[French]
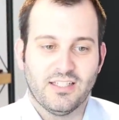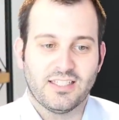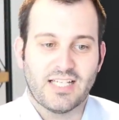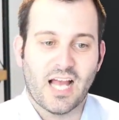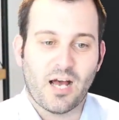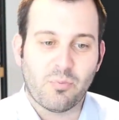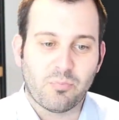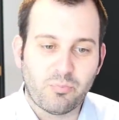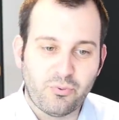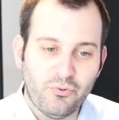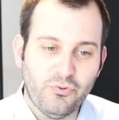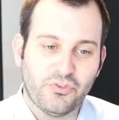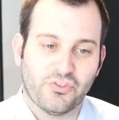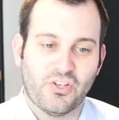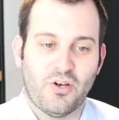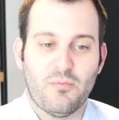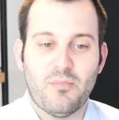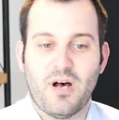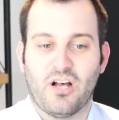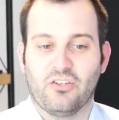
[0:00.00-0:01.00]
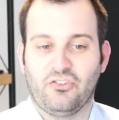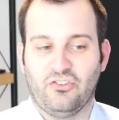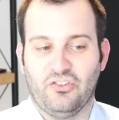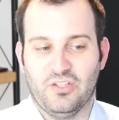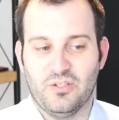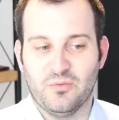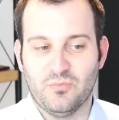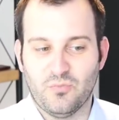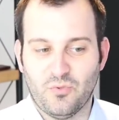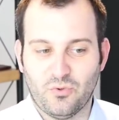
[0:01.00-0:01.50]
car plus un
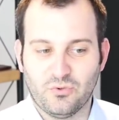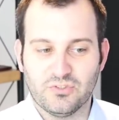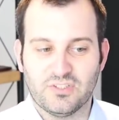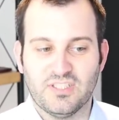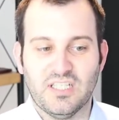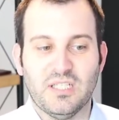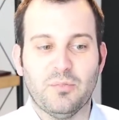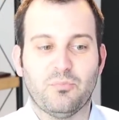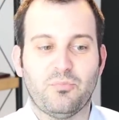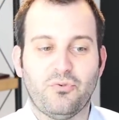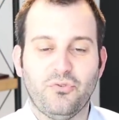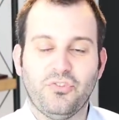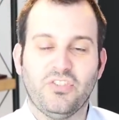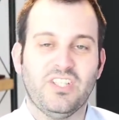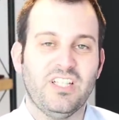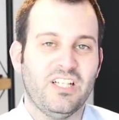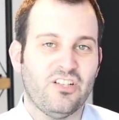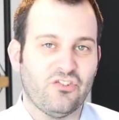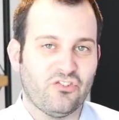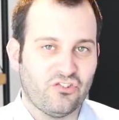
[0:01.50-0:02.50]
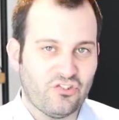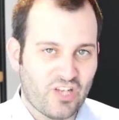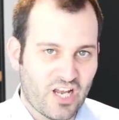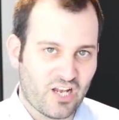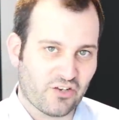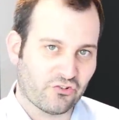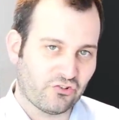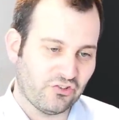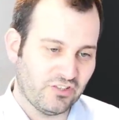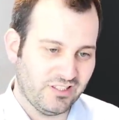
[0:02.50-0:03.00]
marché monte et plus ils
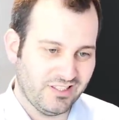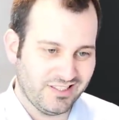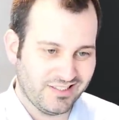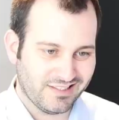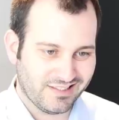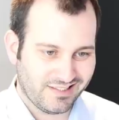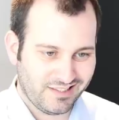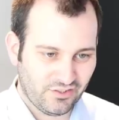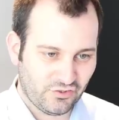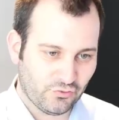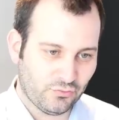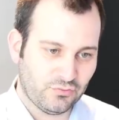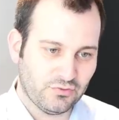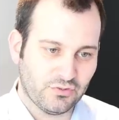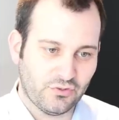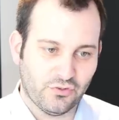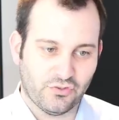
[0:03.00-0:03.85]
cherchent les raisons